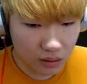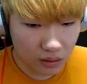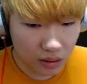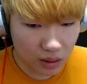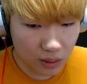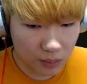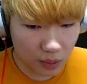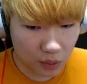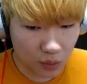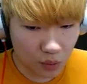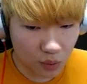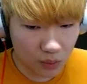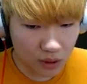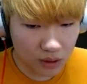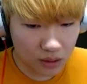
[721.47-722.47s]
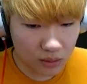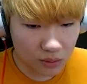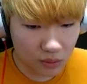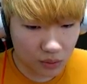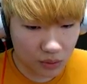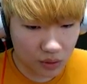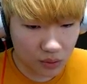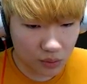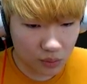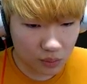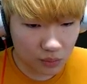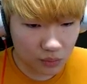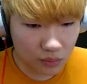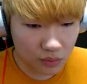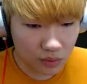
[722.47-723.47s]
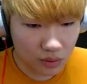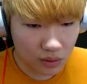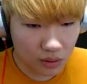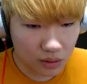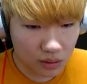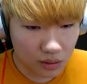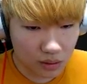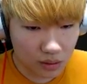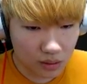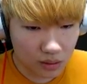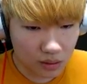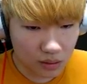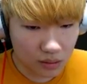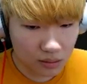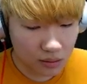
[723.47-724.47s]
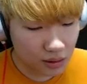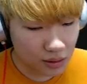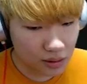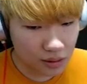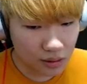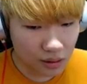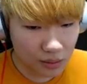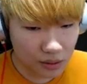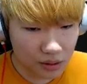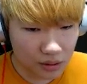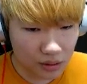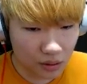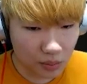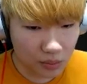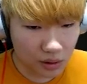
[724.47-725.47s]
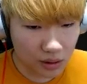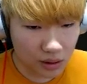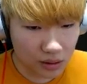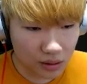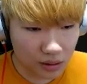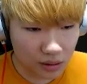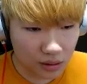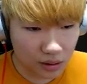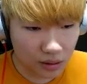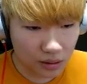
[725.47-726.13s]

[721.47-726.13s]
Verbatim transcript: 아 벽돌만 있으면 어떻게 좀 키친 레벨을 업그레이드 할 텐데